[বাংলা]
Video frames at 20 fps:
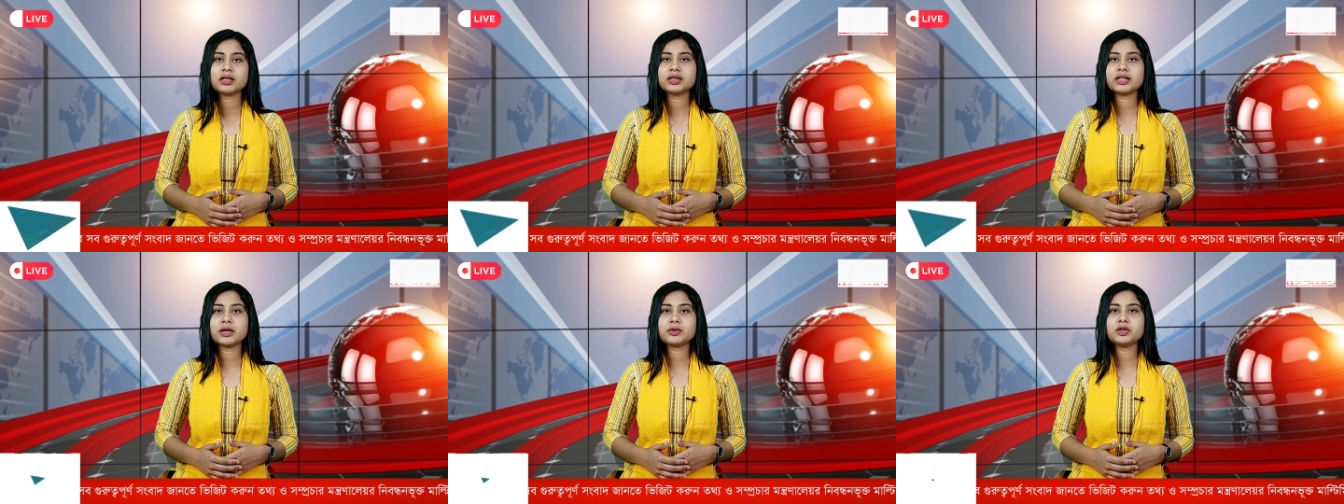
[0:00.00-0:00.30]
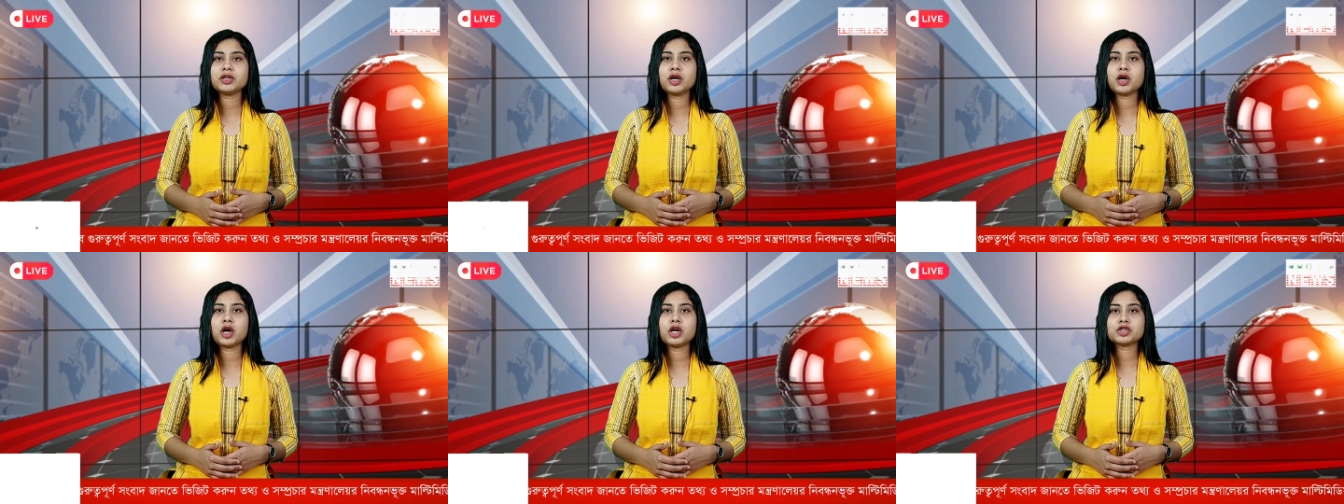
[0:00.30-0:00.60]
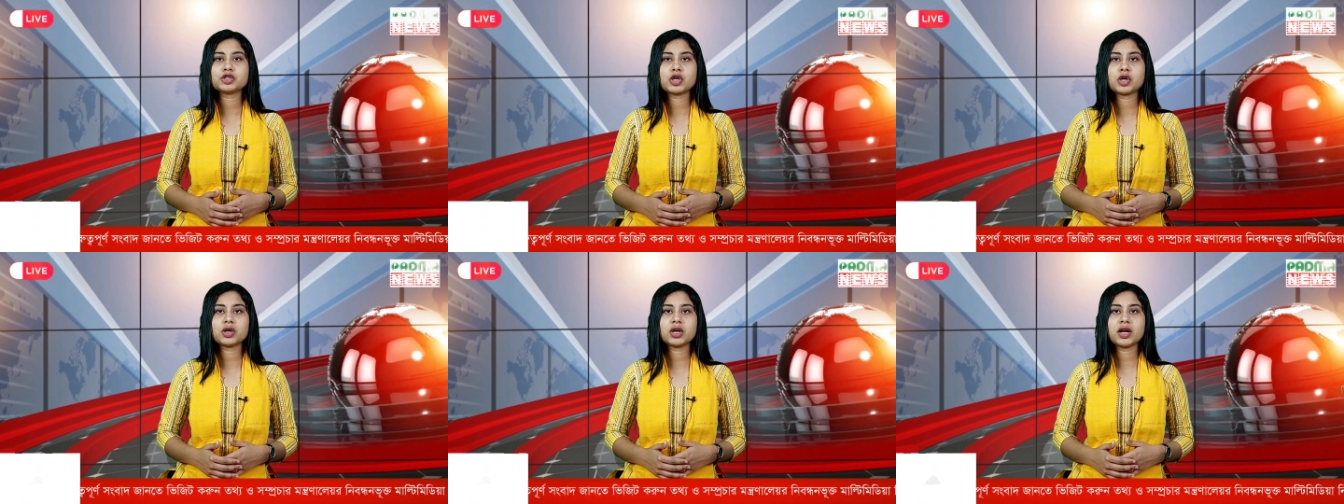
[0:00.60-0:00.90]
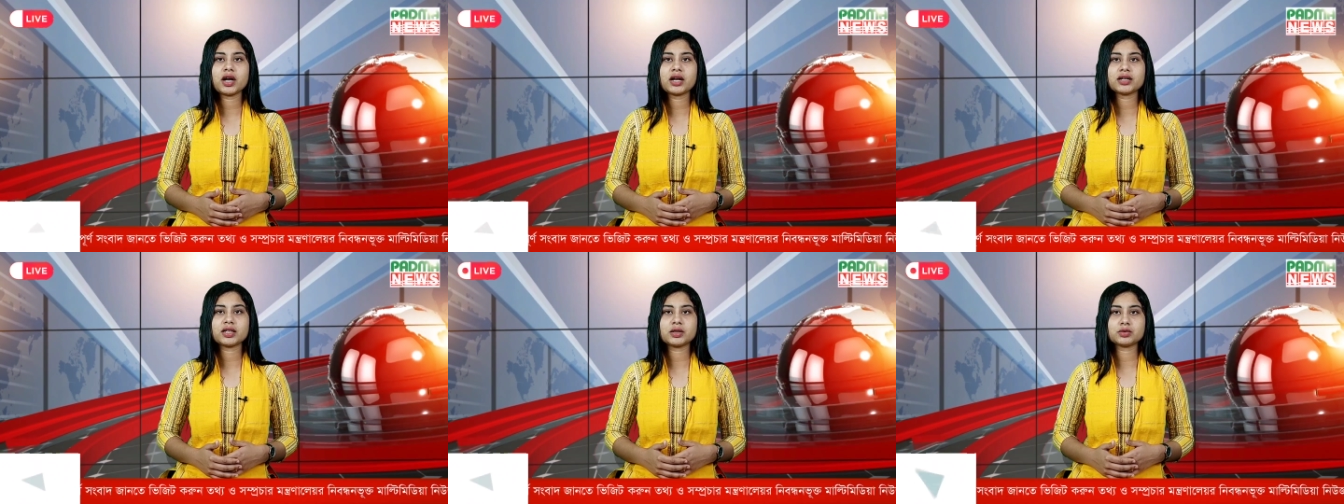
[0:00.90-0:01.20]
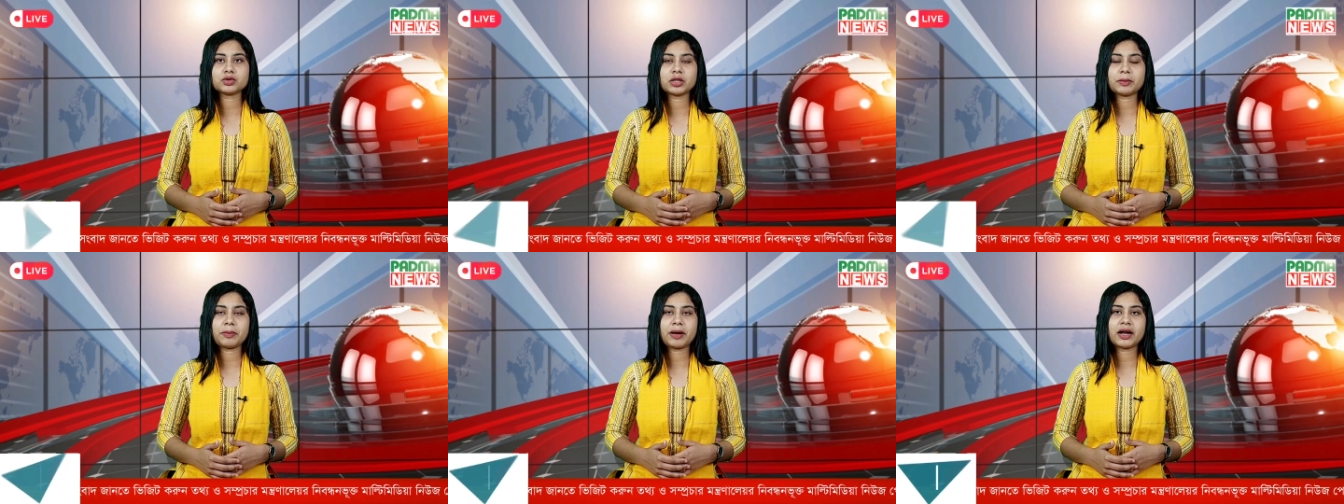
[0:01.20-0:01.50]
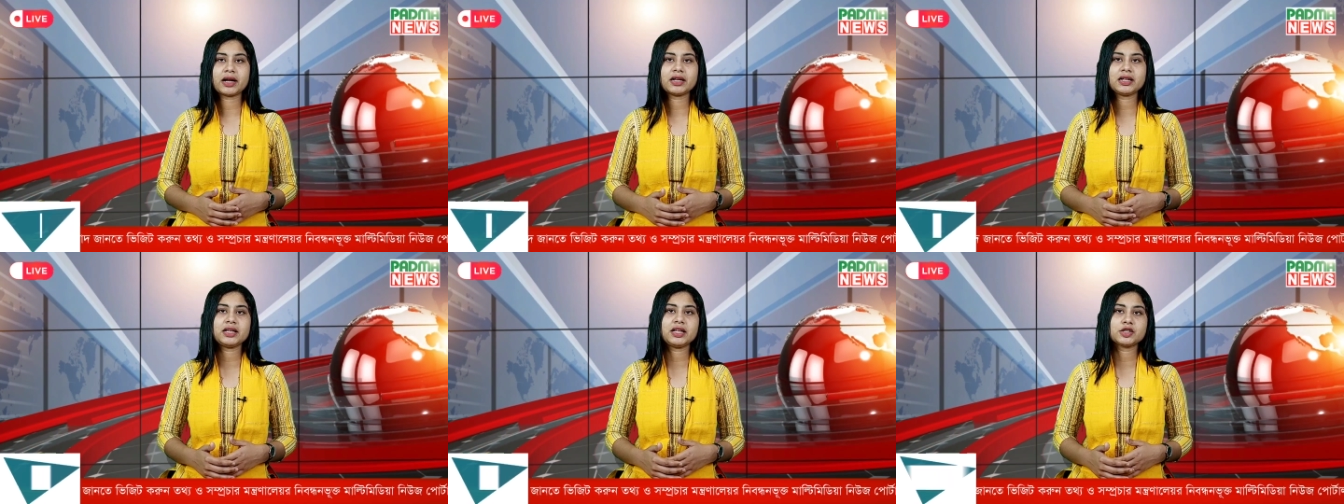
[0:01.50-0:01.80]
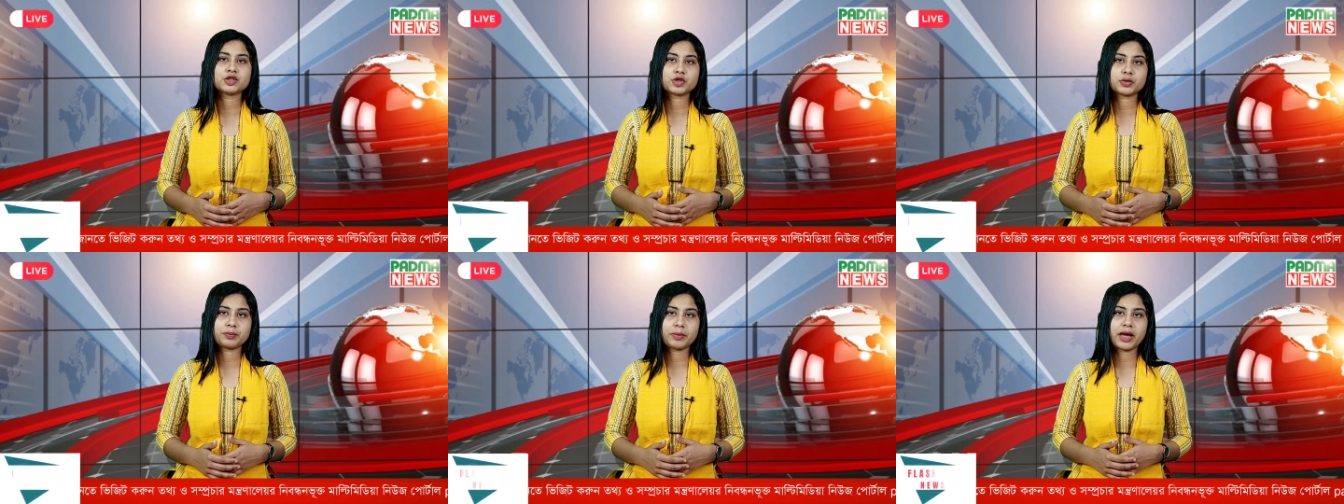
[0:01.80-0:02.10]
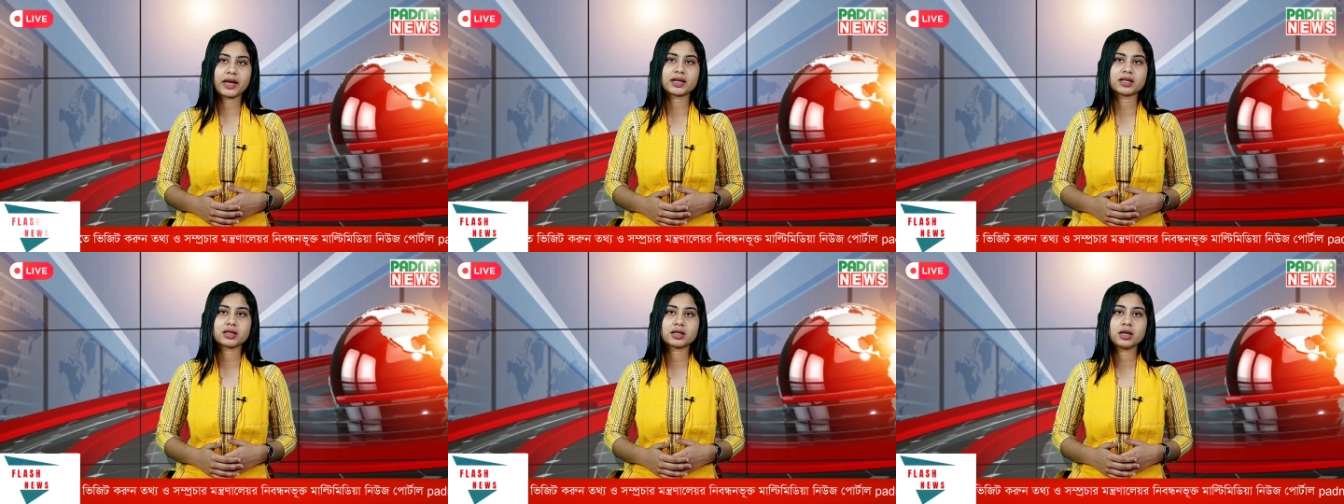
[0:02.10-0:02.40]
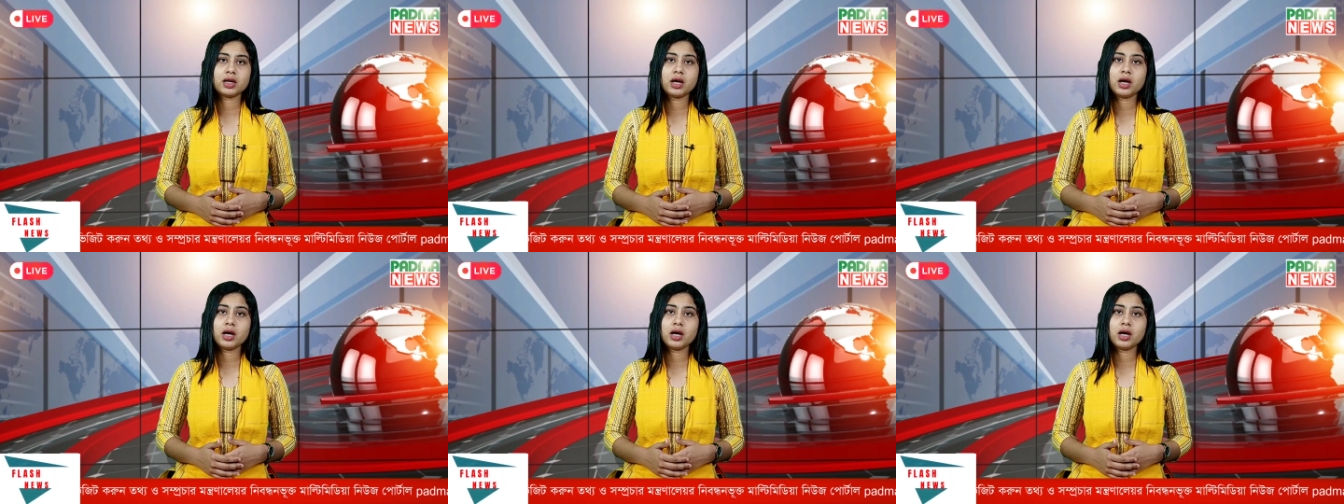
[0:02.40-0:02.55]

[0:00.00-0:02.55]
দেউলিয়া হওয়ার সংখ্যা কাটিয়ে উঠতে পারেনি এসব ব্যাংক